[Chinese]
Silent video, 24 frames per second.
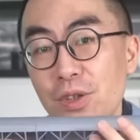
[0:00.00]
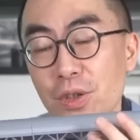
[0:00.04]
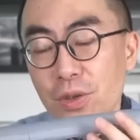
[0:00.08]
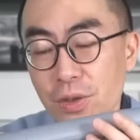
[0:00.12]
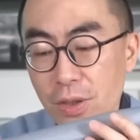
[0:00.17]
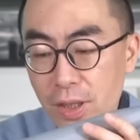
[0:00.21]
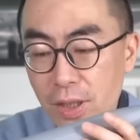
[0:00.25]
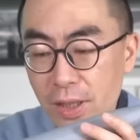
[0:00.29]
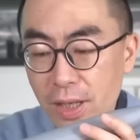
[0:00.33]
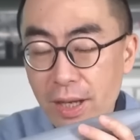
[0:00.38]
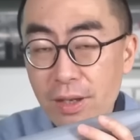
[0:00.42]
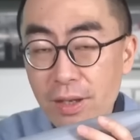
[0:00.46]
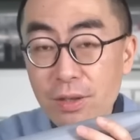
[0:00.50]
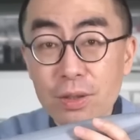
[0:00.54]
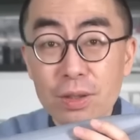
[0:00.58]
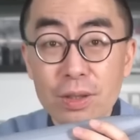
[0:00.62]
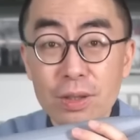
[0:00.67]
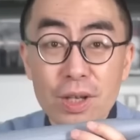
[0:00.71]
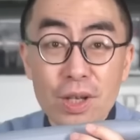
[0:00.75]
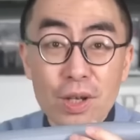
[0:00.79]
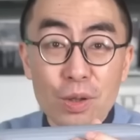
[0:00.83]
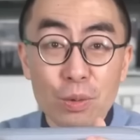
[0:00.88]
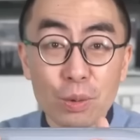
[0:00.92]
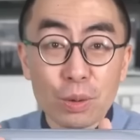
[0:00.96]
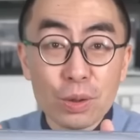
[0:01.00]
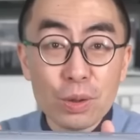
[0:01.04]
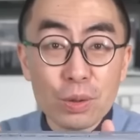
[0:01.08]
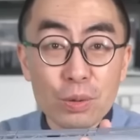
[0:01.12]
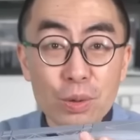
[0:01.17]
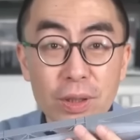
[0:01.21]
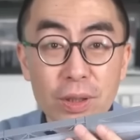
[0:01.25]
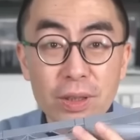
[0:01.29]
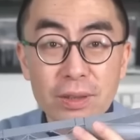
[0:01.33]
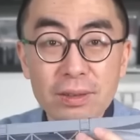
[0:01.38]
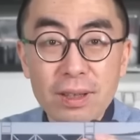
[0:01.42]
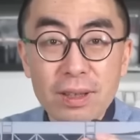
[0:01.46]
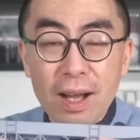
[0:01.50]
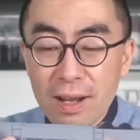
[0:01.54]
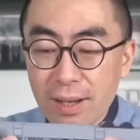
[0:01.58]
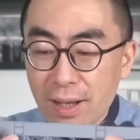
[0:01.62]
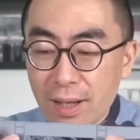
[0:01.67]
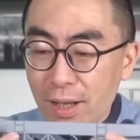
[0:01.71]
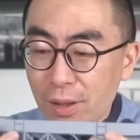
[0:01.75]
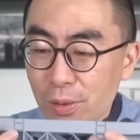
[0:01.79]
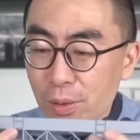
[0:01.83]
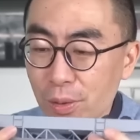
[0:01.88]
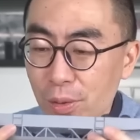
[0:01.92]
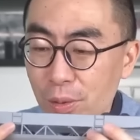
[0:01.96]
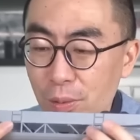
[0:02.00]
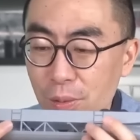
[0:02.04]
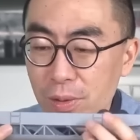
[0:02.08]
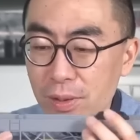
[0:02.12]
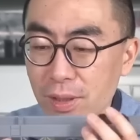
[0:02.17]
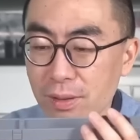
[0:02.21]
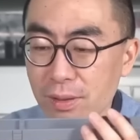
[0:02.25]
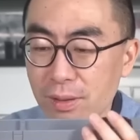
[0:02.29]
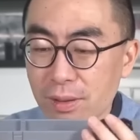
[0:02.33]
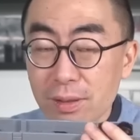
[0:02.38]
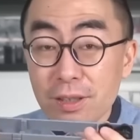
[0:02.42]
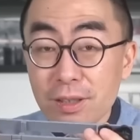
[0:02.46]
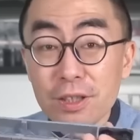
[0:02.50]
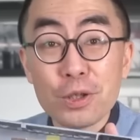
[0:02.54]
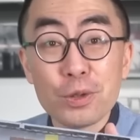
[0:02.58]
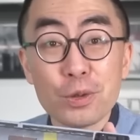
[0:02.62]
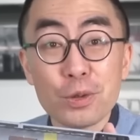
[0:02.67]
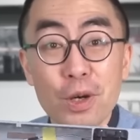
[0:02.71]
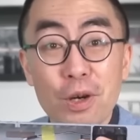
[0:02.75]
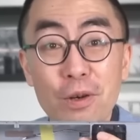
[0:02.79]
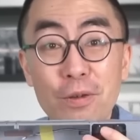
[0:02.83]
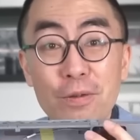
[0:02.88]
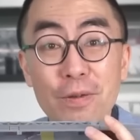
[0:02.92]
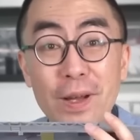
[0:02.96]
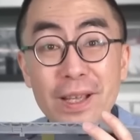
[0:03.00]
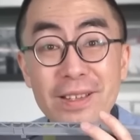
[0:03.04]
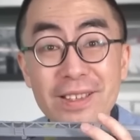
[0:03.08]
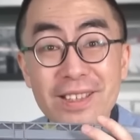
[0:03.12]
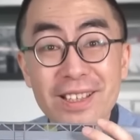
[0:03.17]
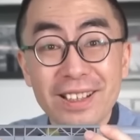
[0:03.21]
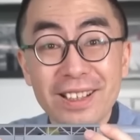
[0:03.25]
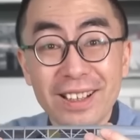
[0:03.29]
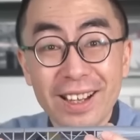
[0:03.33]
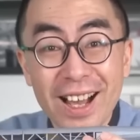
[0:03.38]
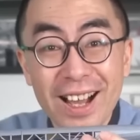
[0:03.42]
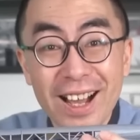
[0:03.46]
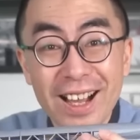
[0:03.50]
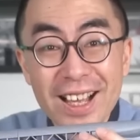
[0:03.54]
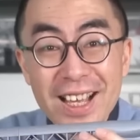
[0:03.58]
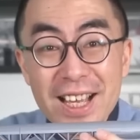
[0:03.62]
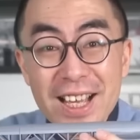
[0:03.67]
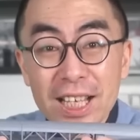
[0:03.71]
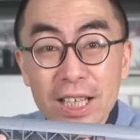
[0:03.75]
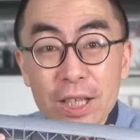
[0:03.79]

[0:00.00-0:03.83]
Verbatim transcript: 其实一开始我都觉得大概率我这次又要翻车了，